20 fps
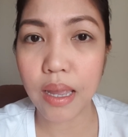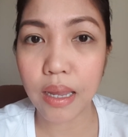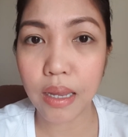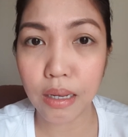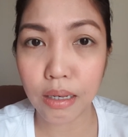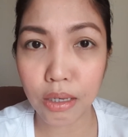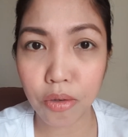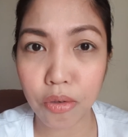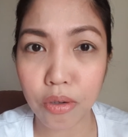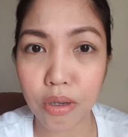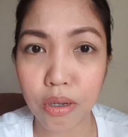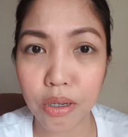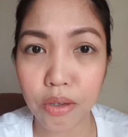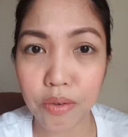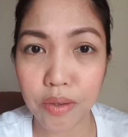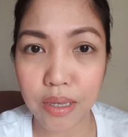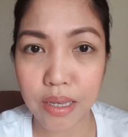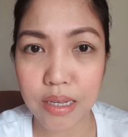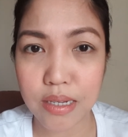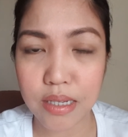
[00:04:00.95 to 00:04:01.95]
Hindi ko na
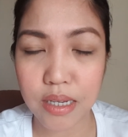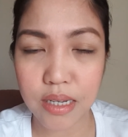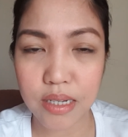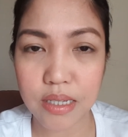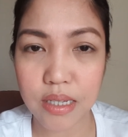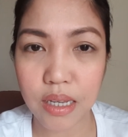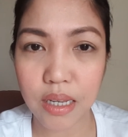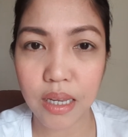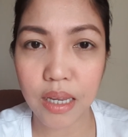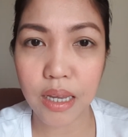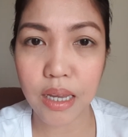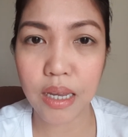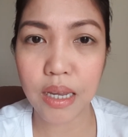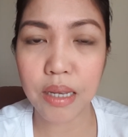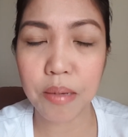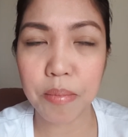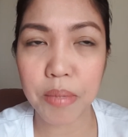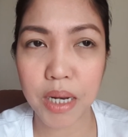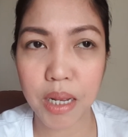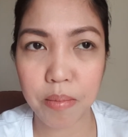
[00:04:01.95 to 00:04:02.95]
kayo
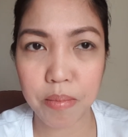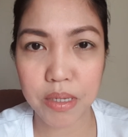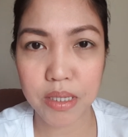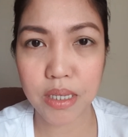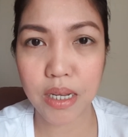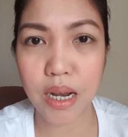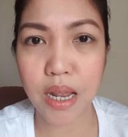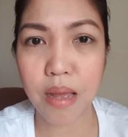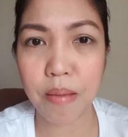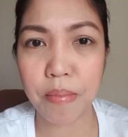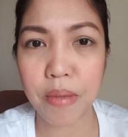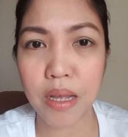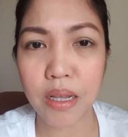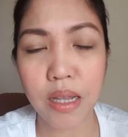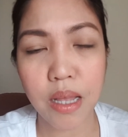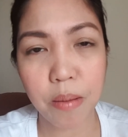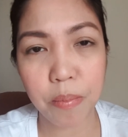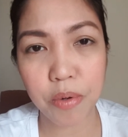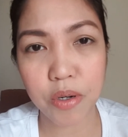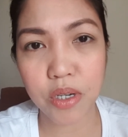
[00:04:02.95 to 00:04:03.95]
iisa-isahin. Maraming
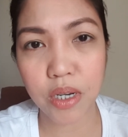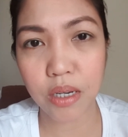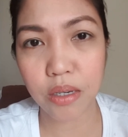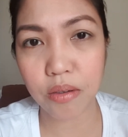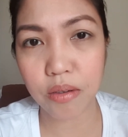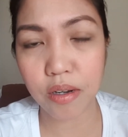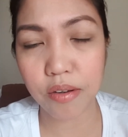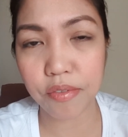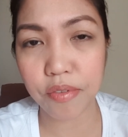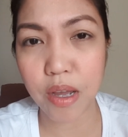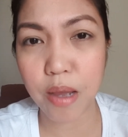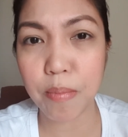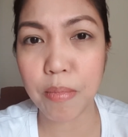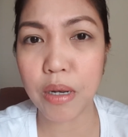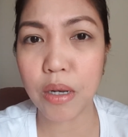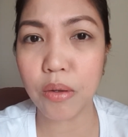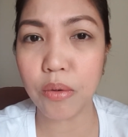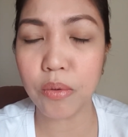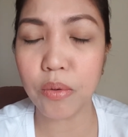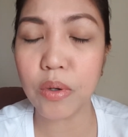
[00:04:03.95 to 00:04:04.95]
salamat. Appreciate yun ng
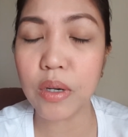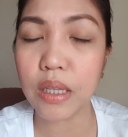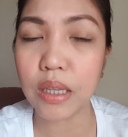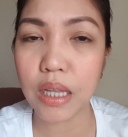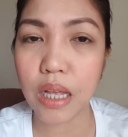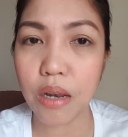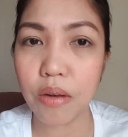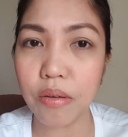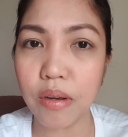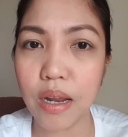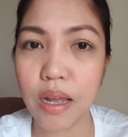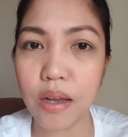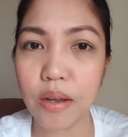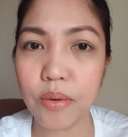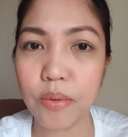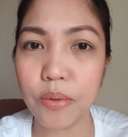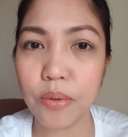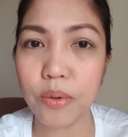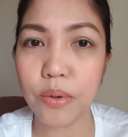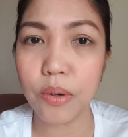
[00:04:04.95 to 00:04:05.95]
family ko at lalo na
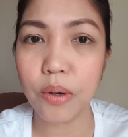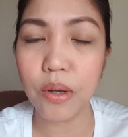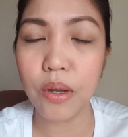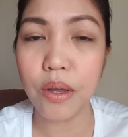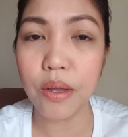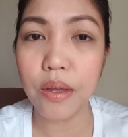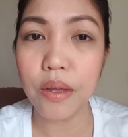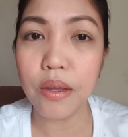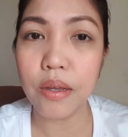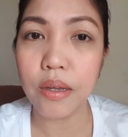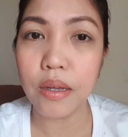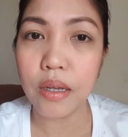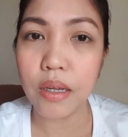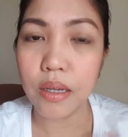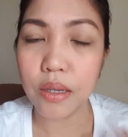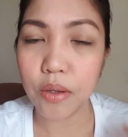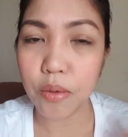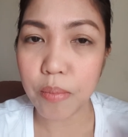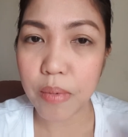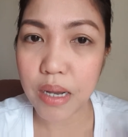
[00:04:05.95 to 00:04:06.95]
ako
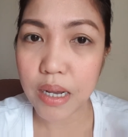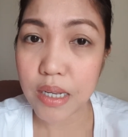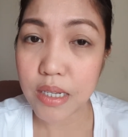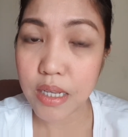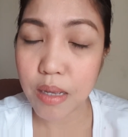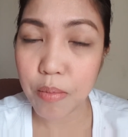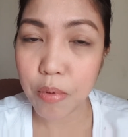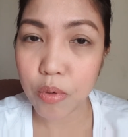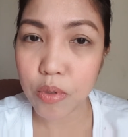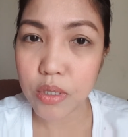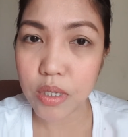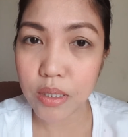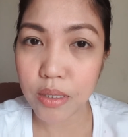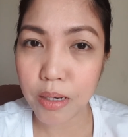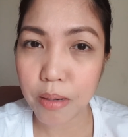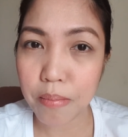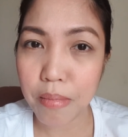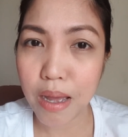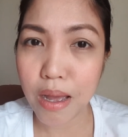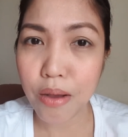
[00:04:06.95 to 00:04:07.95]
yung mga kasama ko sa
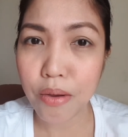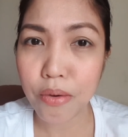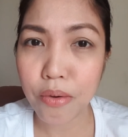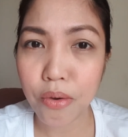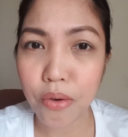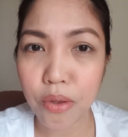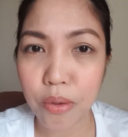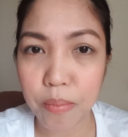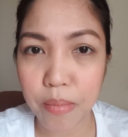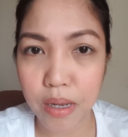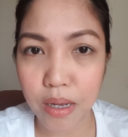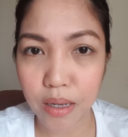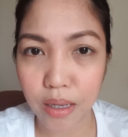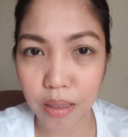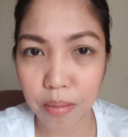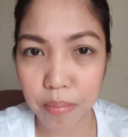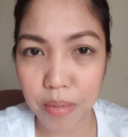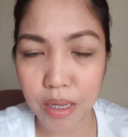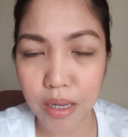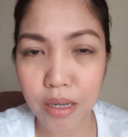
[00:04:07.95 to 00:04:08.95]
trabaho, yung mga
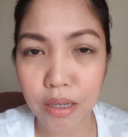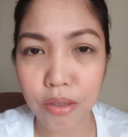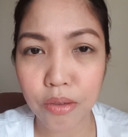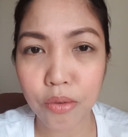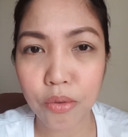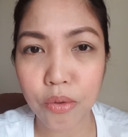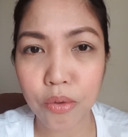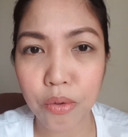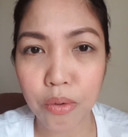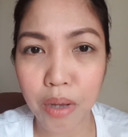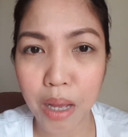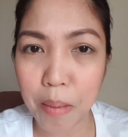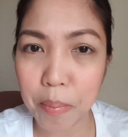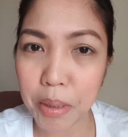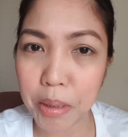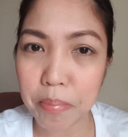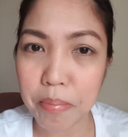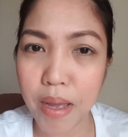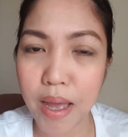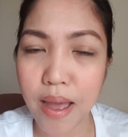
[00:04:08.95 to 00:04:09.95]
kaibigan ko,
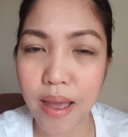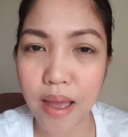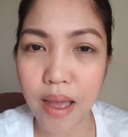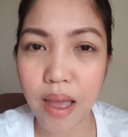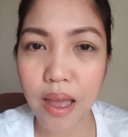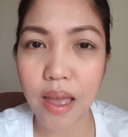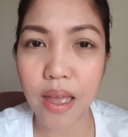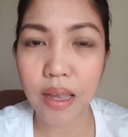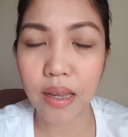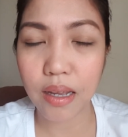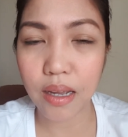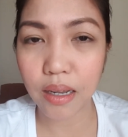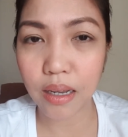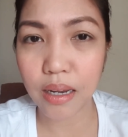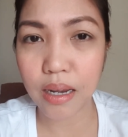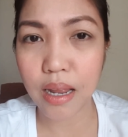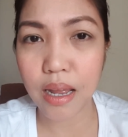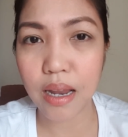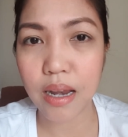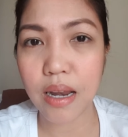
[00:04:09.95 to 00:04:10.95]
kapitbahay,
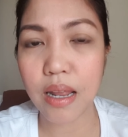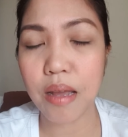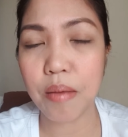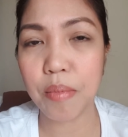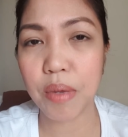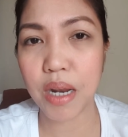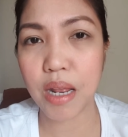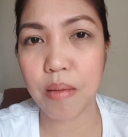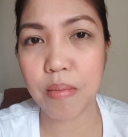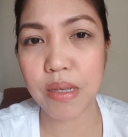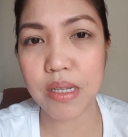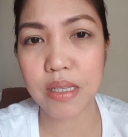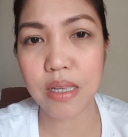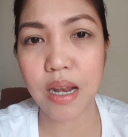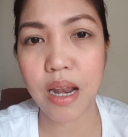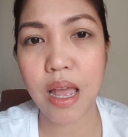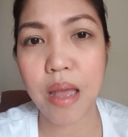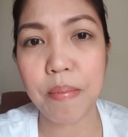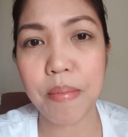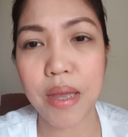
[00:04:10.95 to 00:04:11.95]
kakilala, maraming
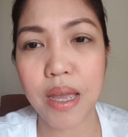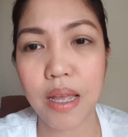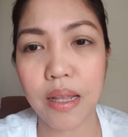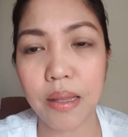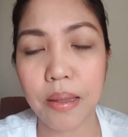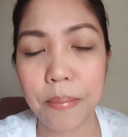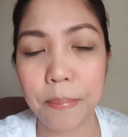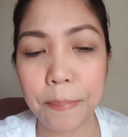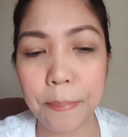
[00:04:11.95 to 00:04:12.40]
salamat.